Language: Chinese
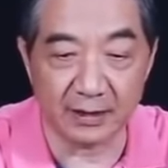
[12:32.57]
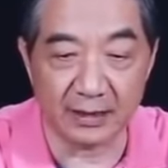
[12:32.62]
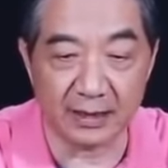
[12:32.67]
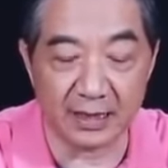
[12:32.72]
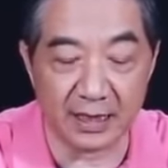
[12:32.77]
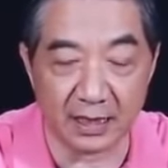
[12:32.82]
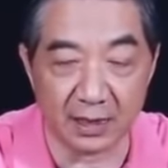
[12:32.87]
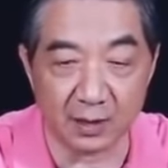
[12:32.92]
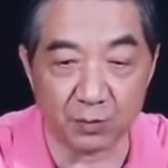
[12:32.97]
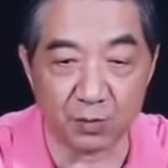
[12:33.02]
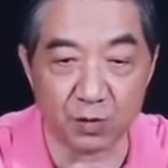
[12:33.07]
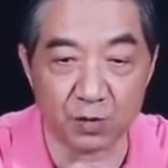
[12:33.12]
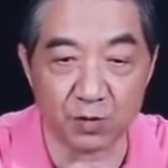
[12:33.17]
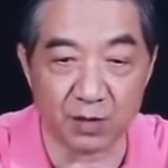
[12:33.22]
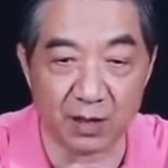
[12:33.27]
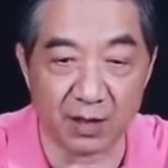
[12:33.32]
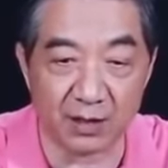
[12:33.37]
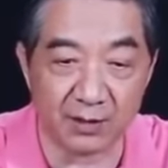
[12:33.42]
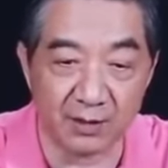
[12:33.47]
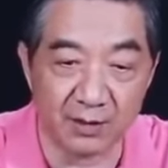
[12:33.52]
两个驳
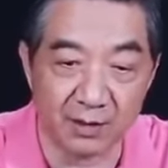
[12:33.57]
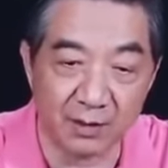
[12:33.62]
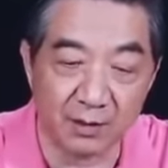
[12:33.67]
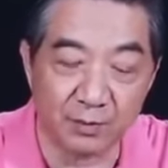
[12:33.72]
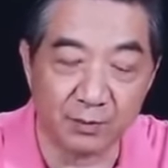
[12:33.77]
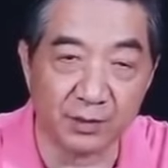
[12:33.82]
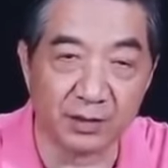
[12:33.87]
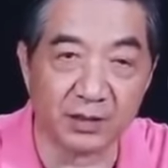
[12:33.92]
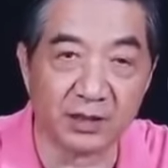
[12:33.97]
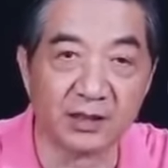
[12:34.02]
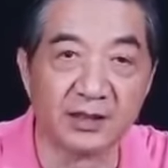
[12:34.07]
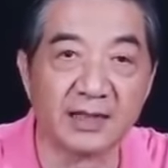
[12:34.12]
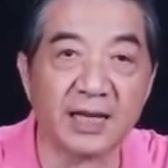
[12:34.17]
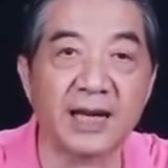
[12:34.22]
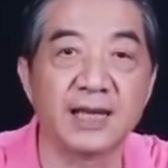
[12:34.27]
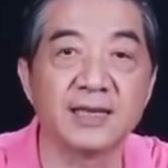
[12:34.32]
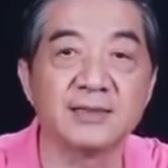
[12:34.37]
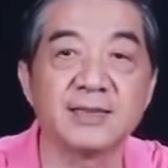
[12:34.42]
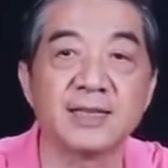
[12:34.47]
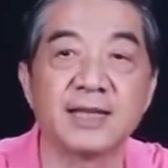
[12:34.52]
船把它
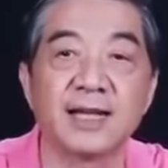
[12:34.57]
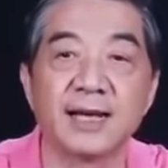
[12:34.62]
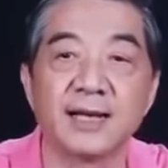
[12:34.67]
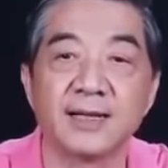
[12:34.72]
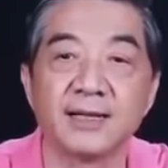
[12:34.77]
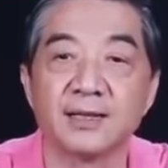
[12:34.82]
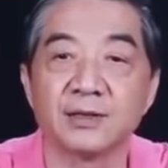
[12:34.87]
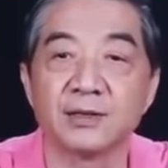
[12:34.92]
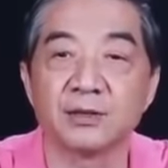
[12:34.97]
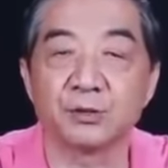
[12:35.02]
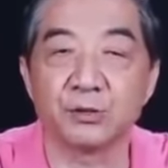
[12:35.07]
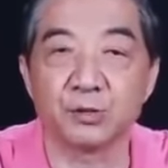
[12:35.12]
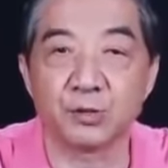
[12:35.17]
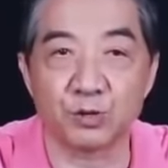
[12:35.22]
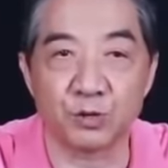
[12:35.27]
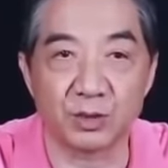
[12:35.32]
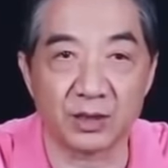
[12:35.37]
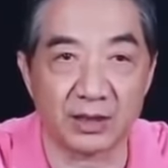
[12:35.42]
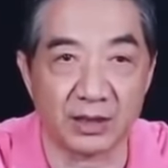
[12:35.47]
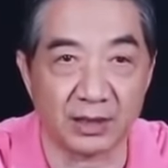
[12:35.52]
抬起来，从
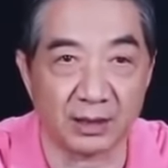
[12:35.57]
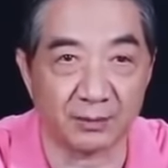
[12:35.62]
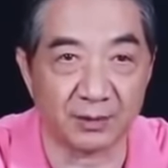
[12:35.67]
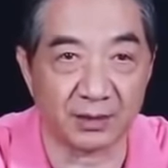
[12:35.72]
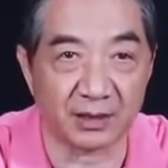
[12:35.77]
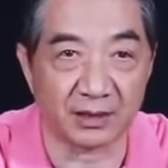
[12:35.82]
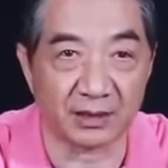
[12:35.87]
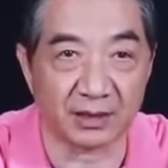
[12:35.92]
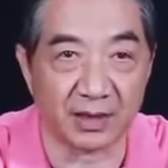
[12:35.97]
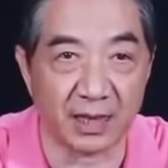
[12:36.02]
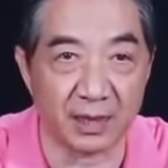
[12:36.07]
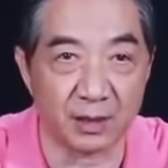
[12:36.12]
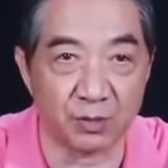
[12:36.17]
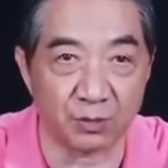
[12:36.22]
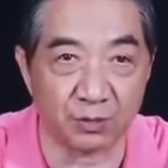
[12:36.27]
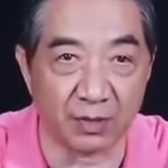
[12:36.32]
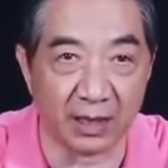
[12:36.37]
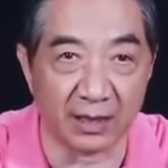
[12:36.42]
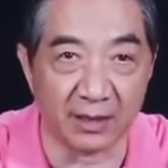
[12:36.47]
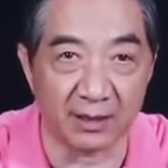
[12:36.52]
水底下把它抬
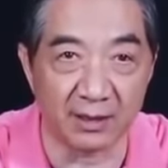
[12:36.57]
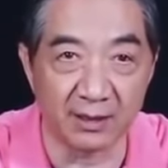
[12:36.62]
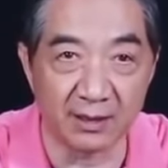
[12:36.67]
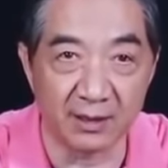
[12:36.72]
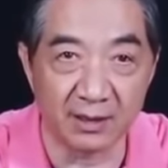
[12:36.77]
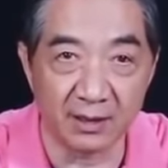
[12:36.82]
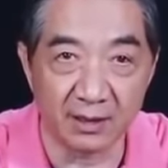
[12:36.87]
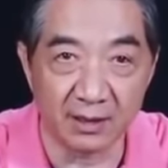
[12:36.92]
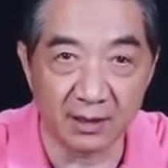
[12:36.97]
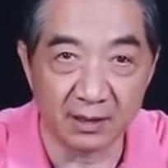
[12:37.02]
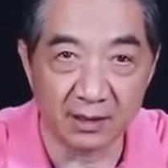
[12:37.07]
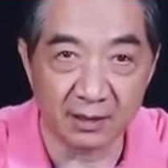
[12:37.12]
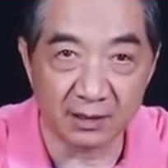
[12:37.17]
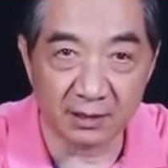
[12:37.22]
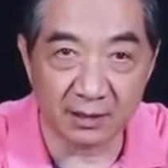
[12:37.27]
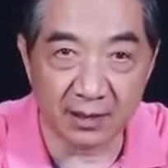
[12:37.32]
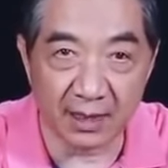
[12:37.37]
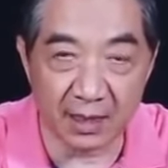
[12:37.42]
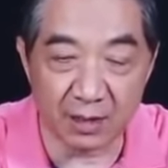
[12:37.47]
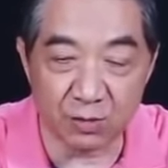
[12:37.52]
出来，
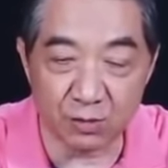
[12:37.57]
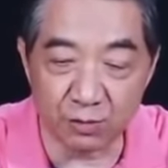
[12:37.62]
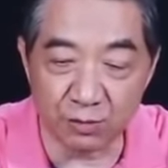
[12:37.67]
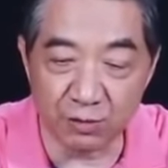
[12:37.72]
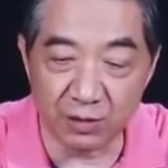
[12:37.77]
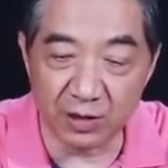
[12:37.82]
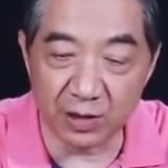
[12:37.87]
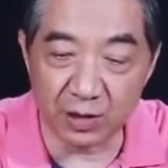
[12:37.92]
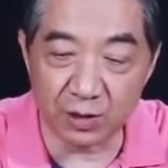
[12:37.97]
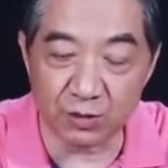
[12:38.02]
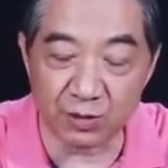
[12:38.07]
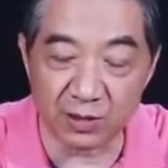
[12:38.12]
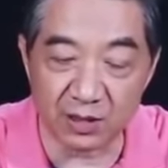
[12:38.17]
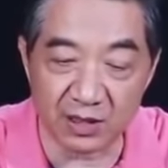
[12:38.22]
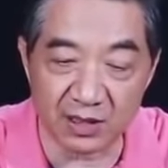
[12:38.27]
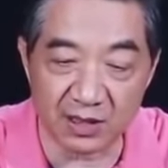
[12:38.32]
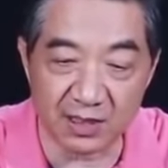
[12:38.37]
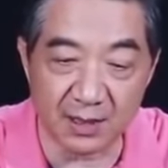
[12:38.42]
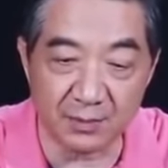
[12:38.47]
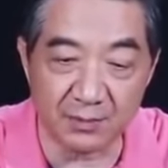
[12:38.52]
抬出离水
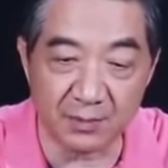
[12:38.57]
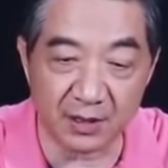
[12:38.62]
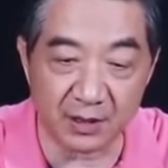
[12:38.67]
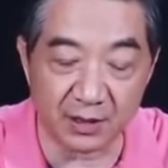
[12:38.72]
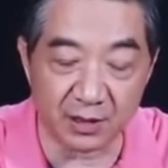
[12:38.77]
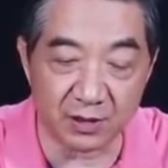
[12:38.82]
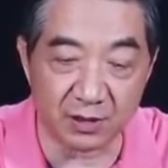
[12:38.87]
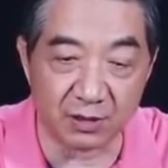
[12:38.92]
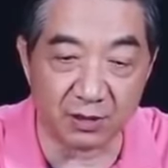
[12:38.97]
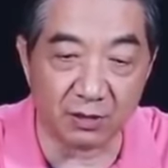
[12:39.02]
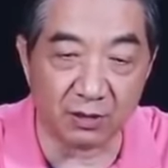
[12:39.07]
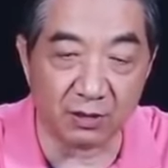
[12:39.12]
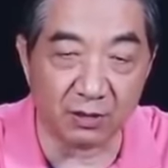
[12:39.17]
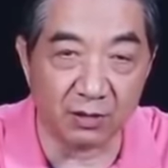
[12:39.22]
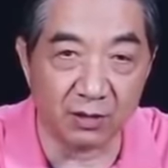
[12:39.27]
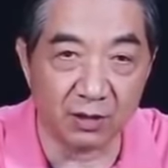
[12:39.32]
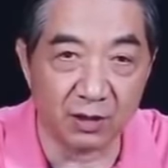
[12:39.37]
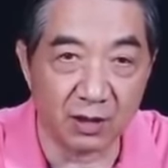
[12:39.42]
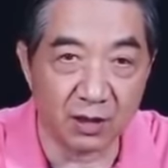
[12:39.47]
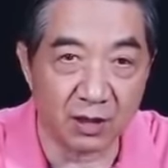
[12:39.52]
三米的时候，
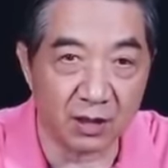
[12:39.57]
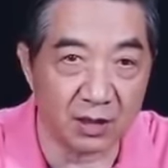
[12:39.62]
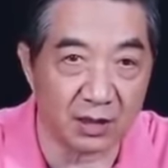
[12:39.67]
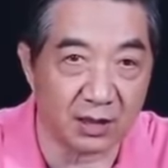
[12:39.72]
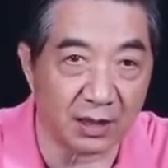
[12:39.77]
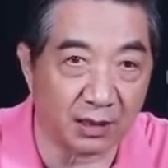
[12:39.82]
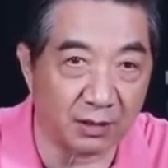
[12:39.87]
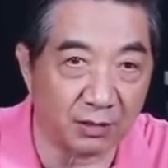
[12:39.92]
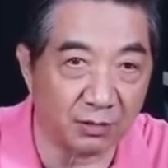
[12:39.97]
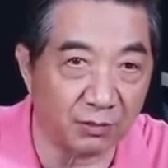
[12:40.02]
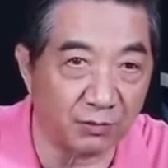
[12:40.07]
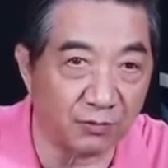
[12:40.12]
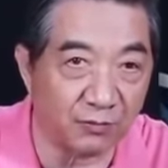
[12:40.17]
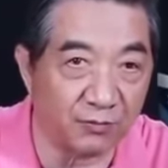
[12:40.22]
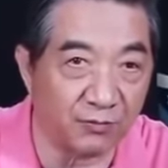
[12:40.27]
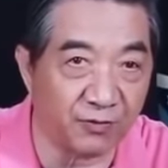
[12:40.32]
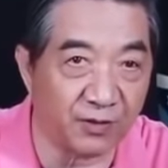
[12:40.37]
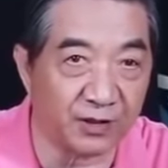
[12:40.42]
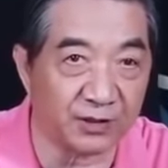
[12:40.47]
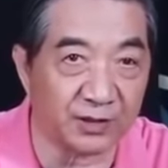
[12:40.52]
然后
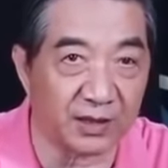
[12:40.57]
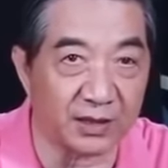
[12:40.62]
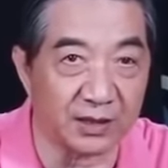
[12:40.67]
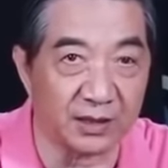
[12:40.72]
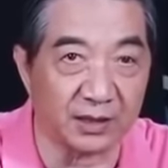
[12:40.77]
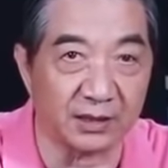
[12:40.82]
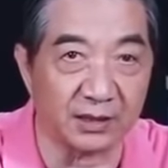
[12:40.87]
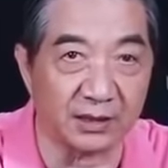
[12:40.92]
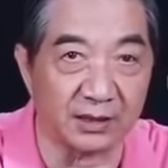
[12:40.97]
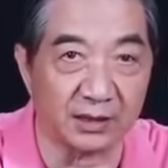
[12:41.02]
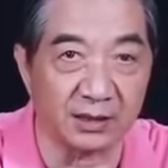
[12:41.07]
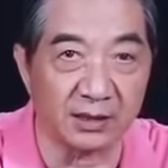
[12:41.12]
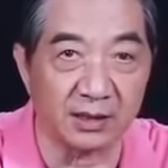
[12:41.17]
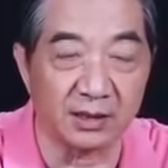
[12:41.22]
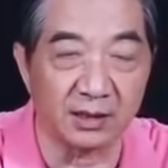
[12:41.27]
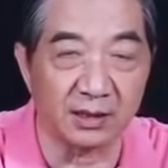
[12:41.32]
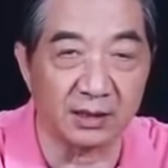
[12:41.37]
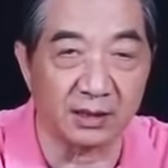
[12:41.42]
放在这个